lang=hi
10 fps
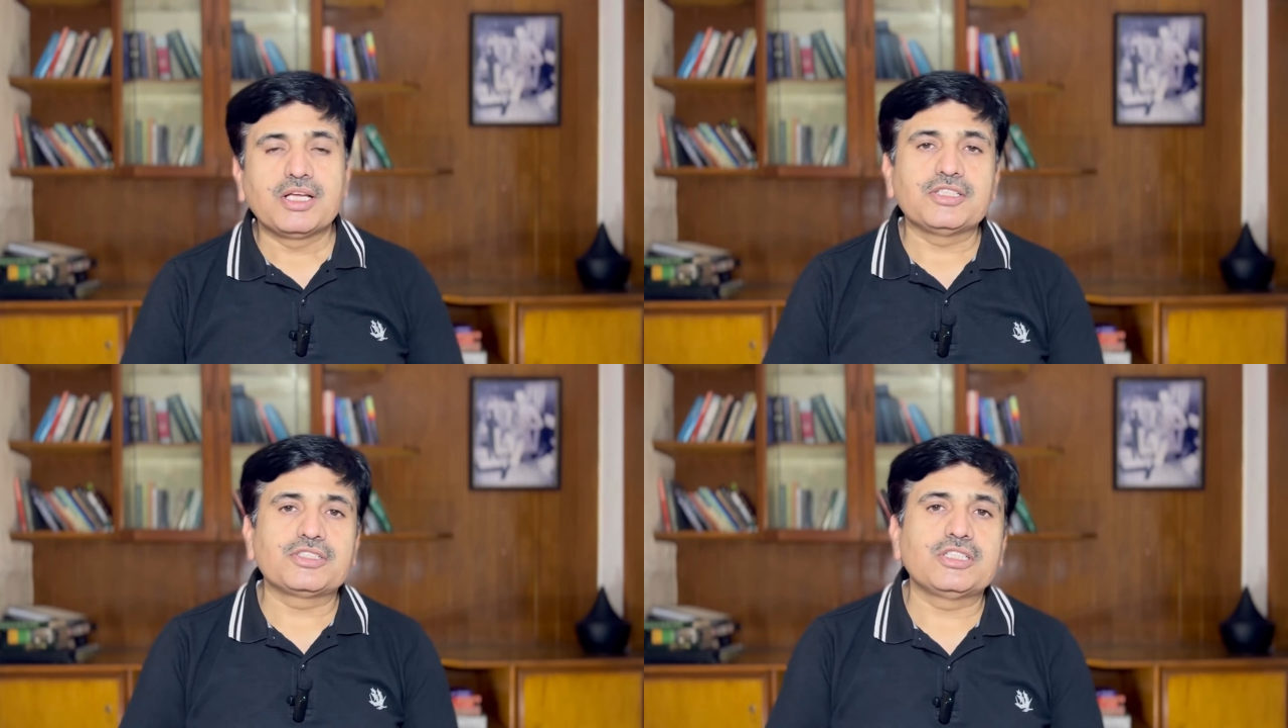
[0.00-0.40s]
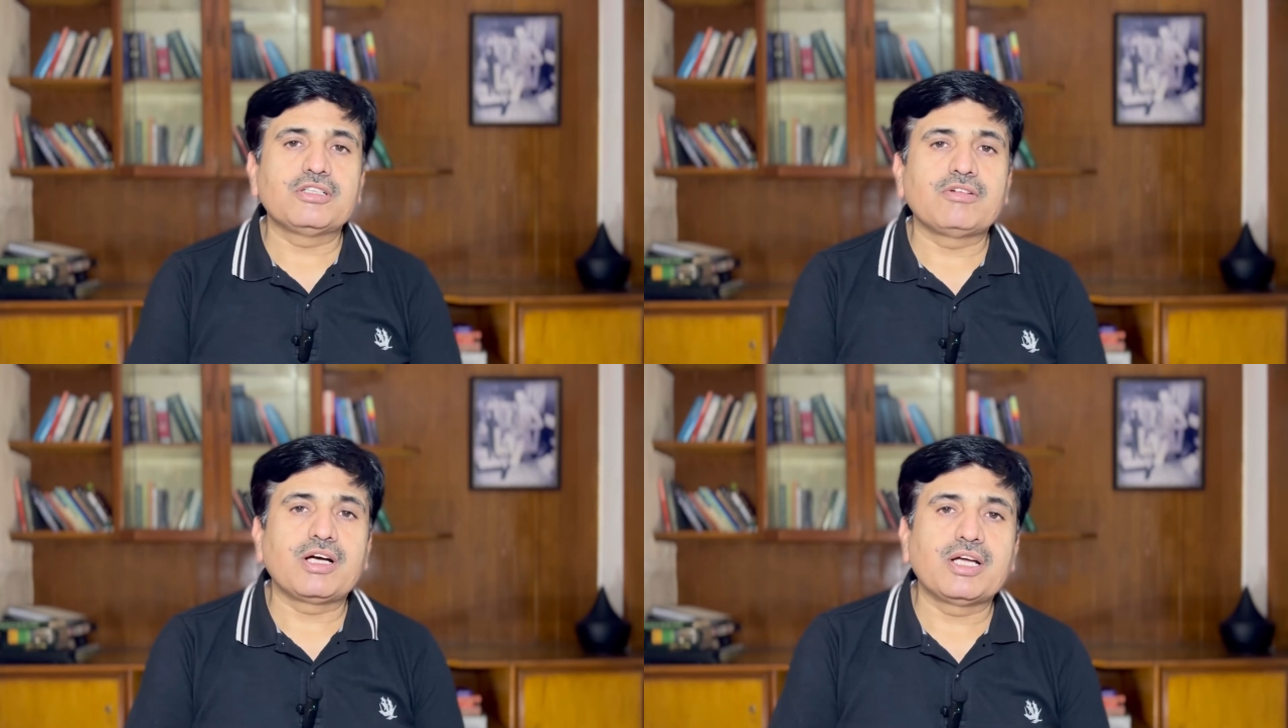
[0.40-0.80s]
इसकी
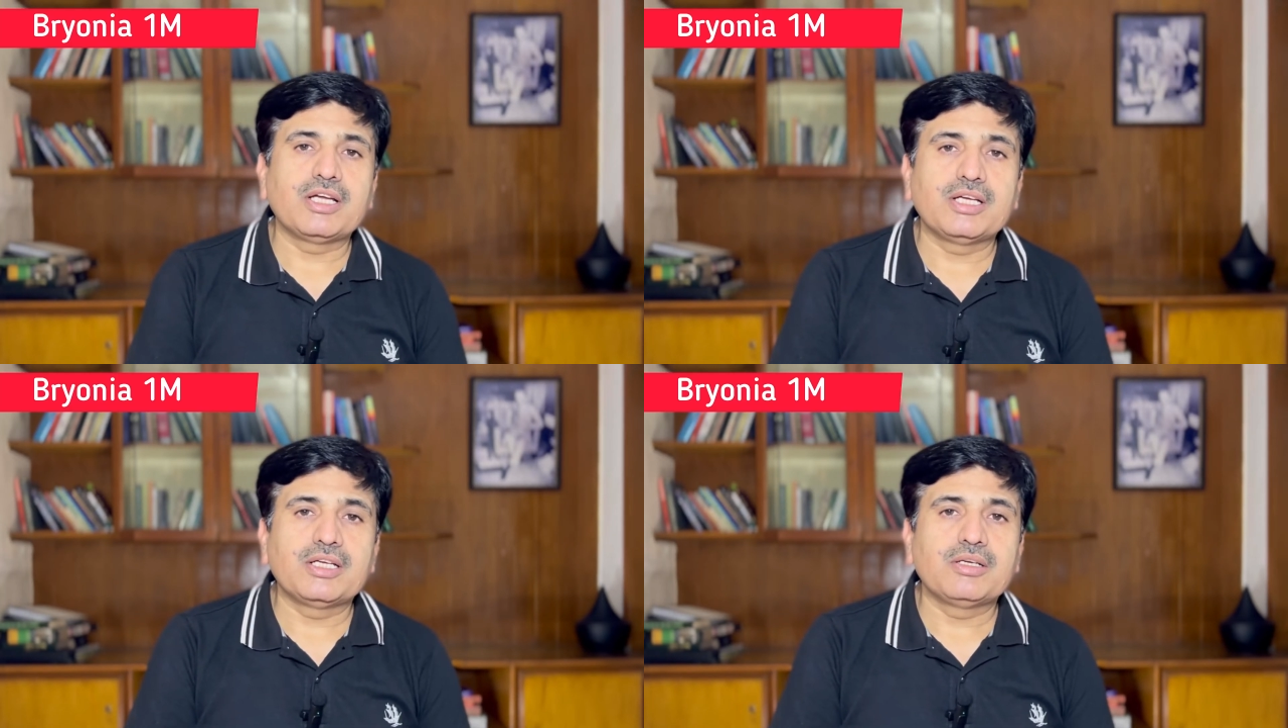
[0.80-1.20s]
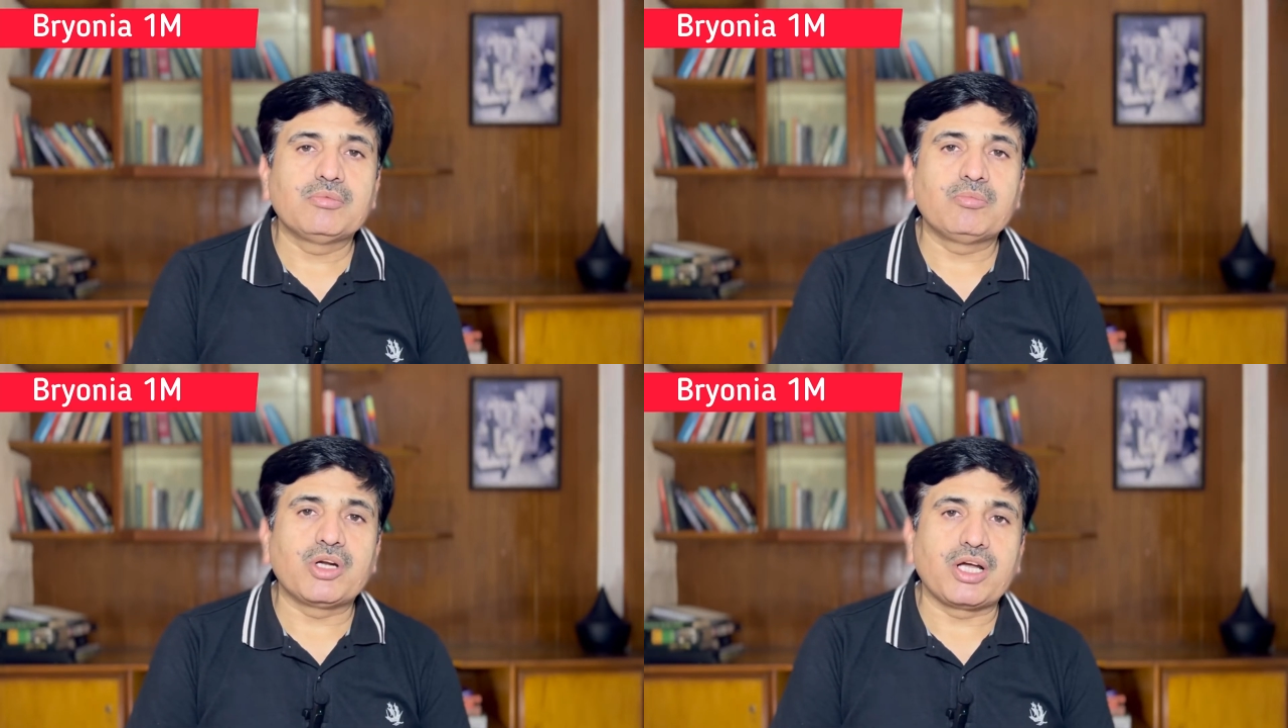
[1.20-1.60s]
दवा है
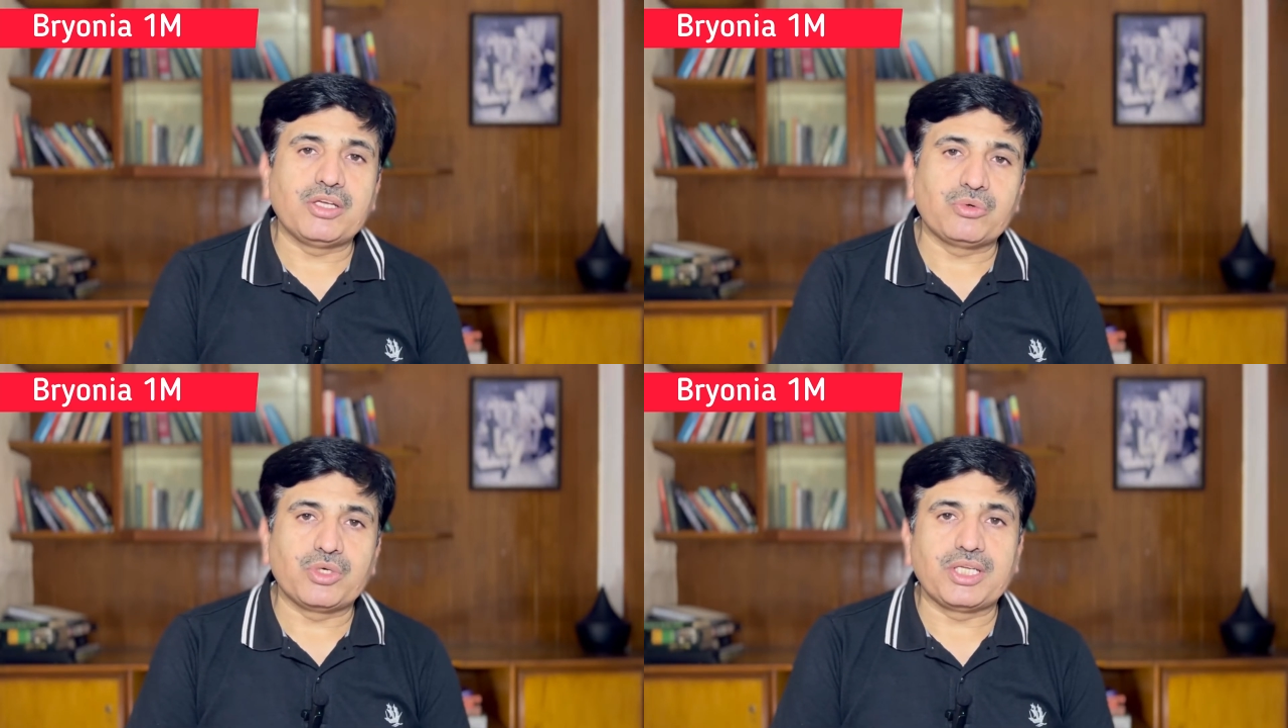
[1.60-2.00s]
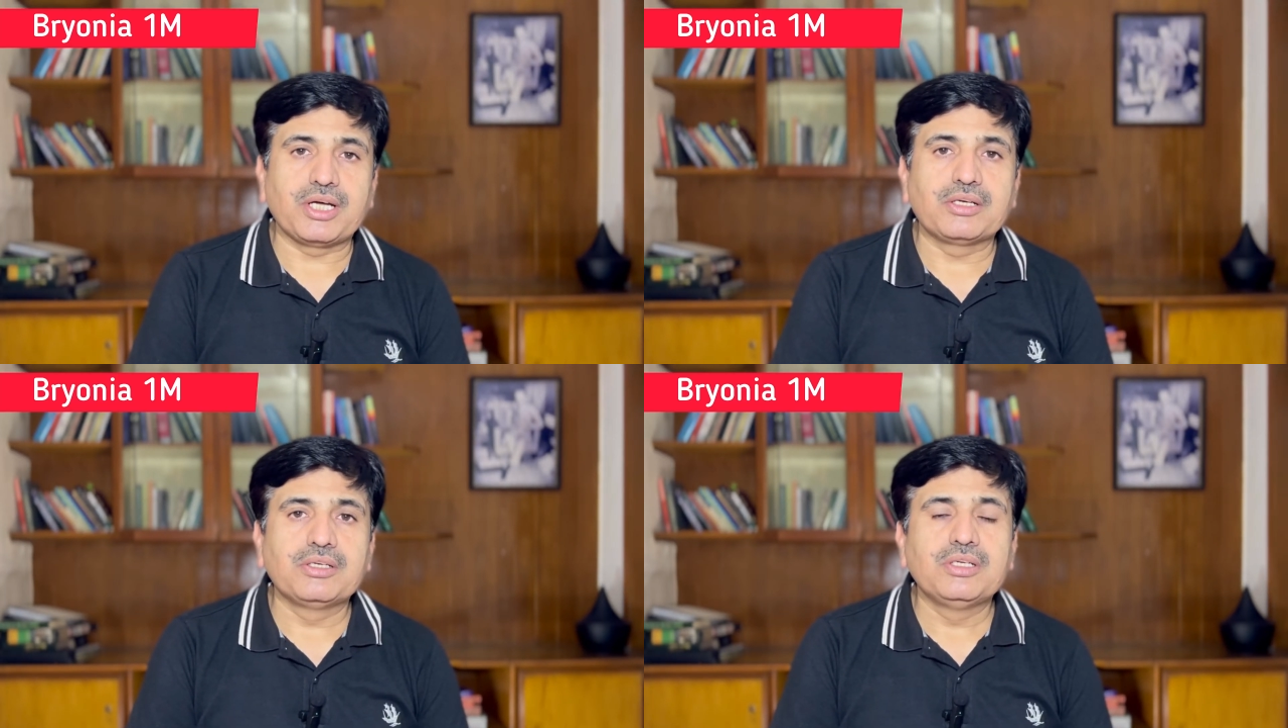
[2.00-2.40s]
बरायोनिया